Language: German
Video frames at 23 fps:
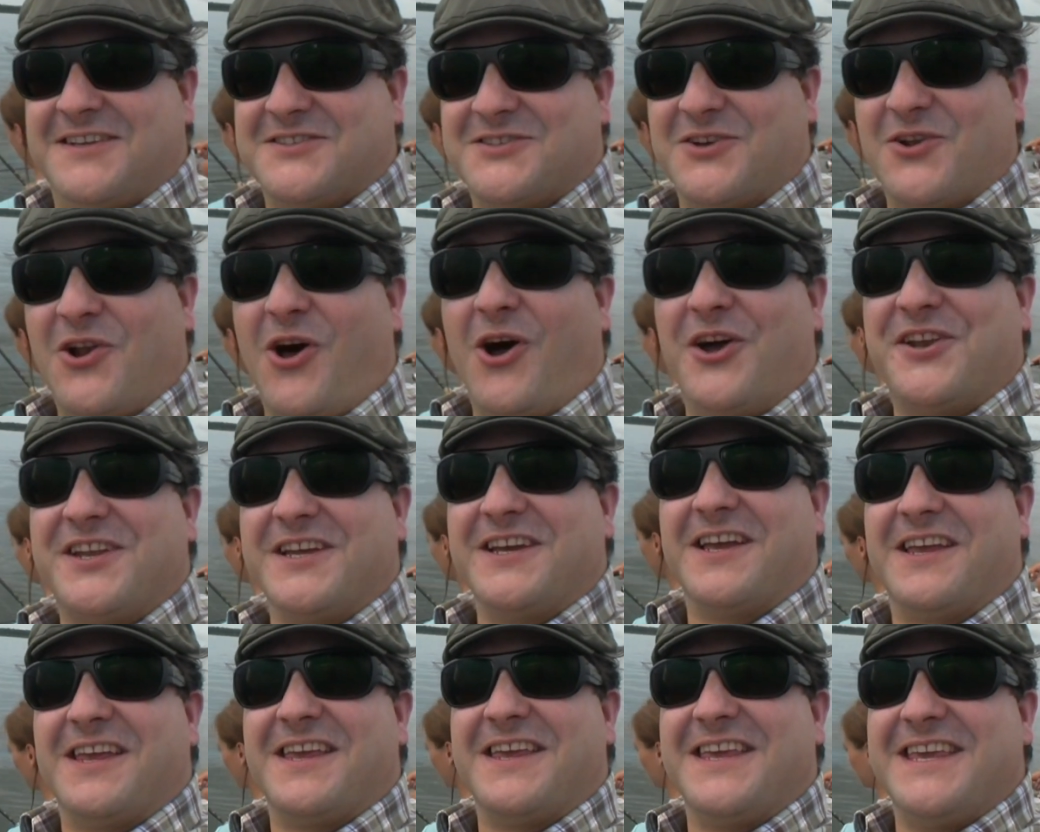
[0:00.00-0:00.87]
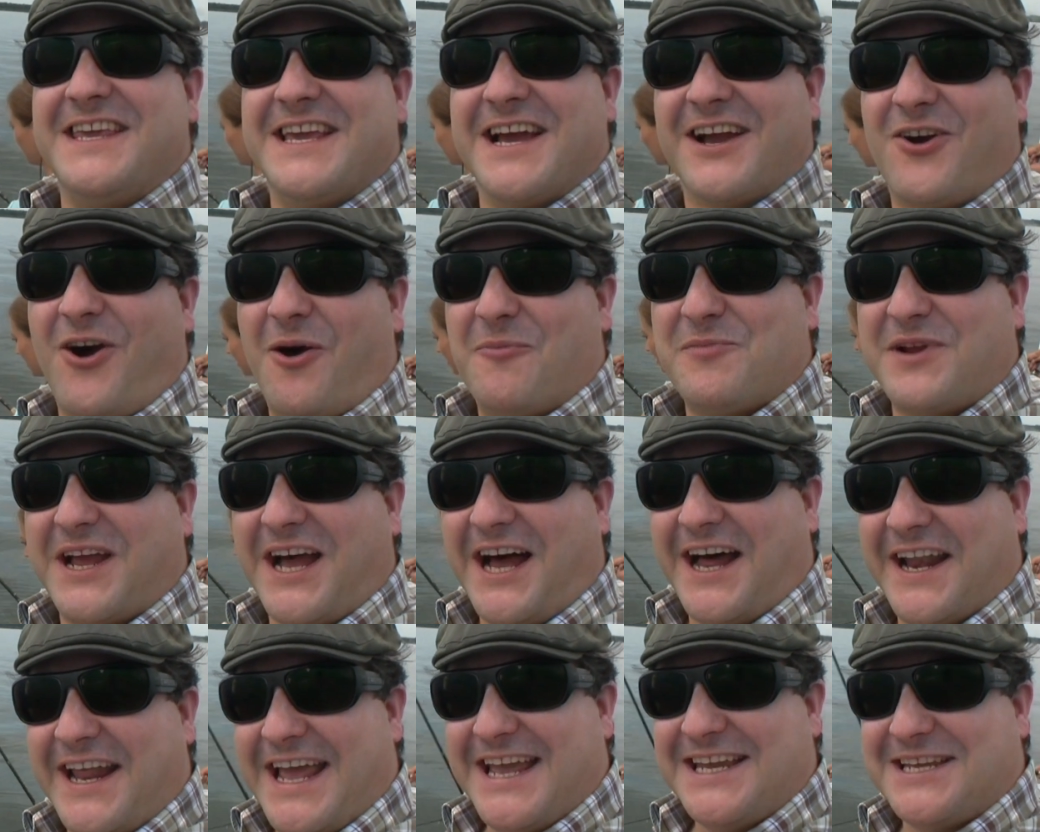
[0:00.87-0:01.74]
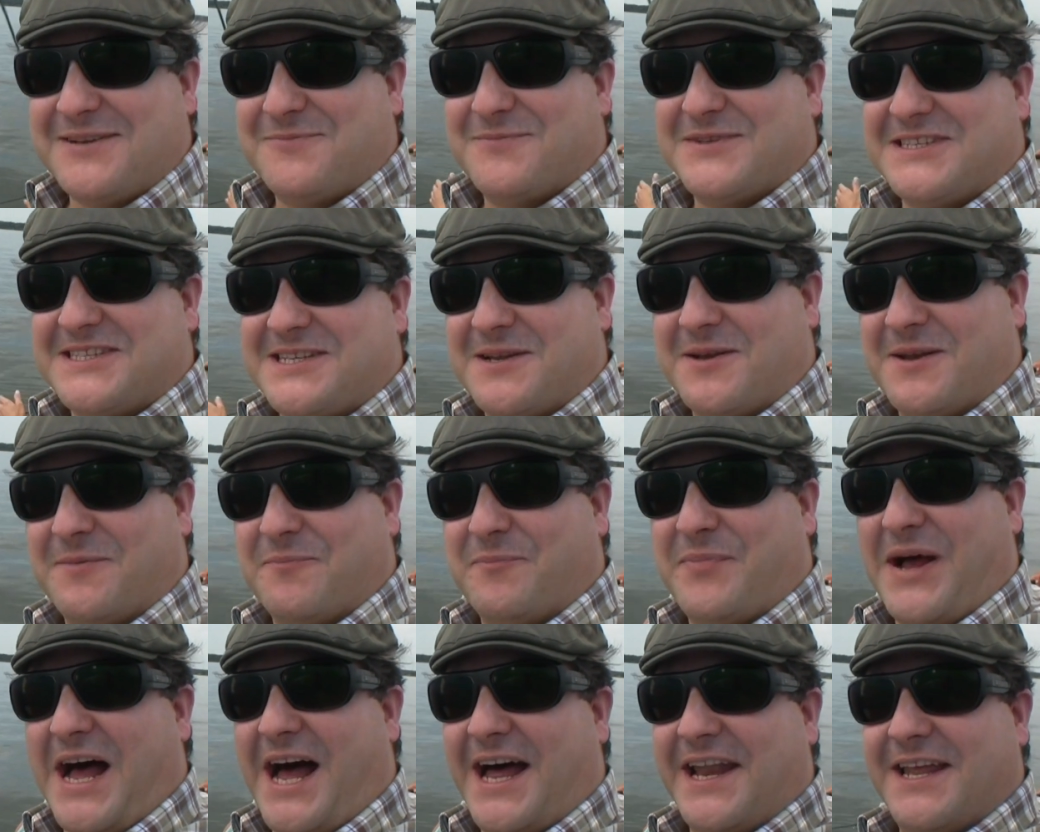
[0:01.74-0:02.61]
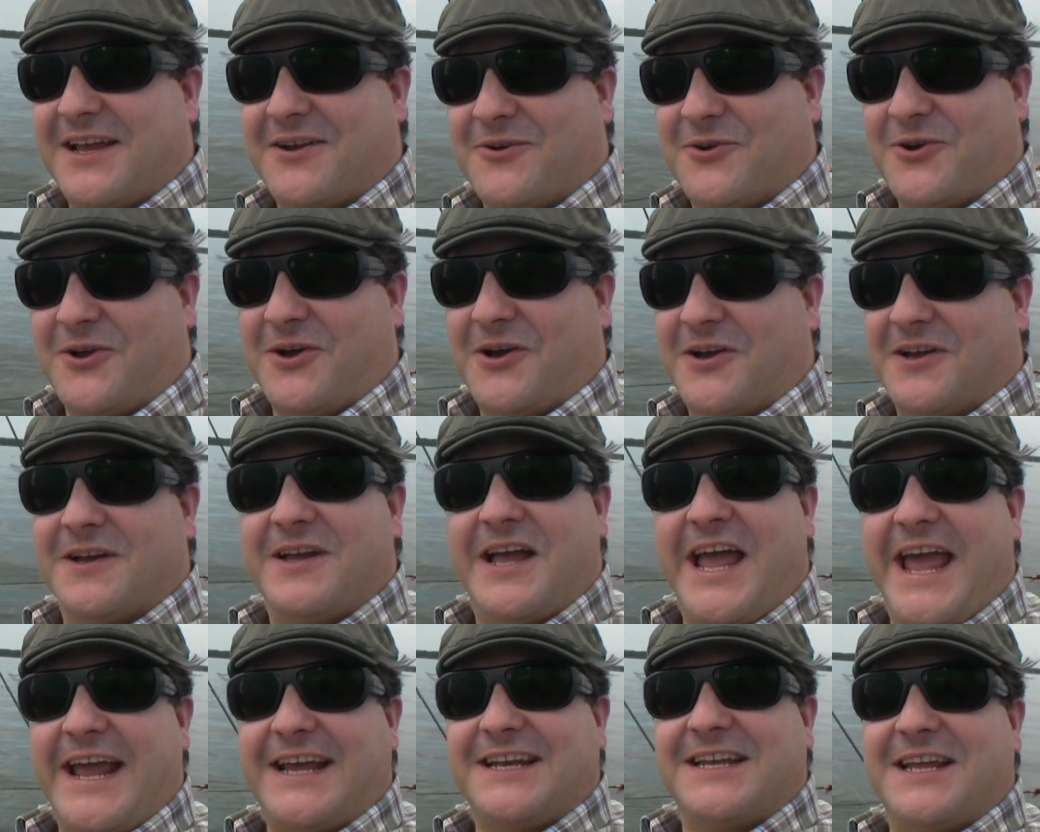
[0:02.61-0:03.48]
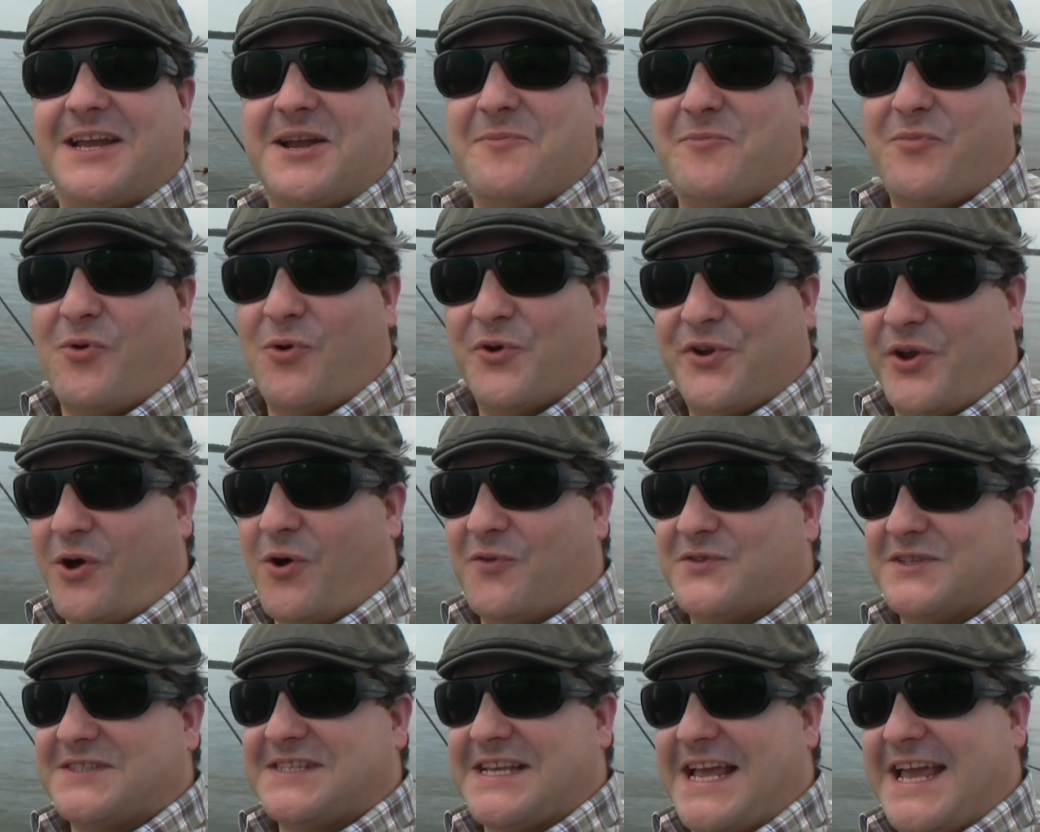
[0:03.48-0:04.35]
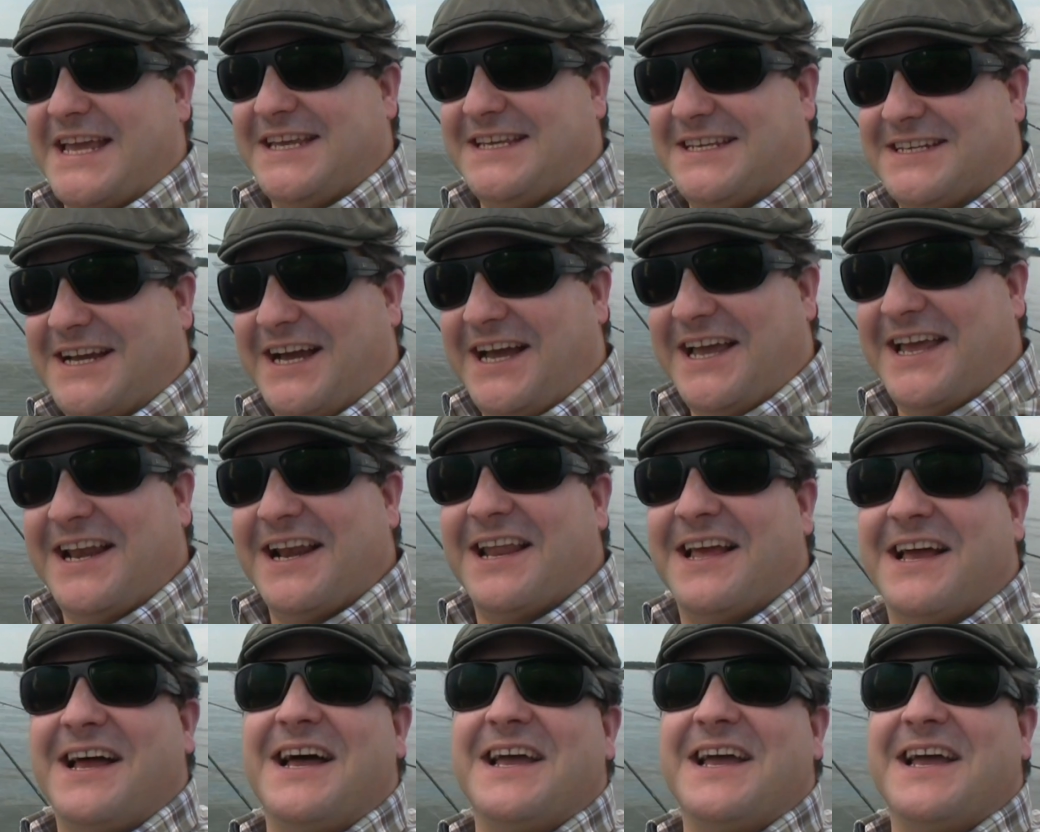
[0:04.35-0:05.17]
So Leute, hier kommt gerade echt ein bisschen Panik oder Hektik im Boot auf, ist echt geil.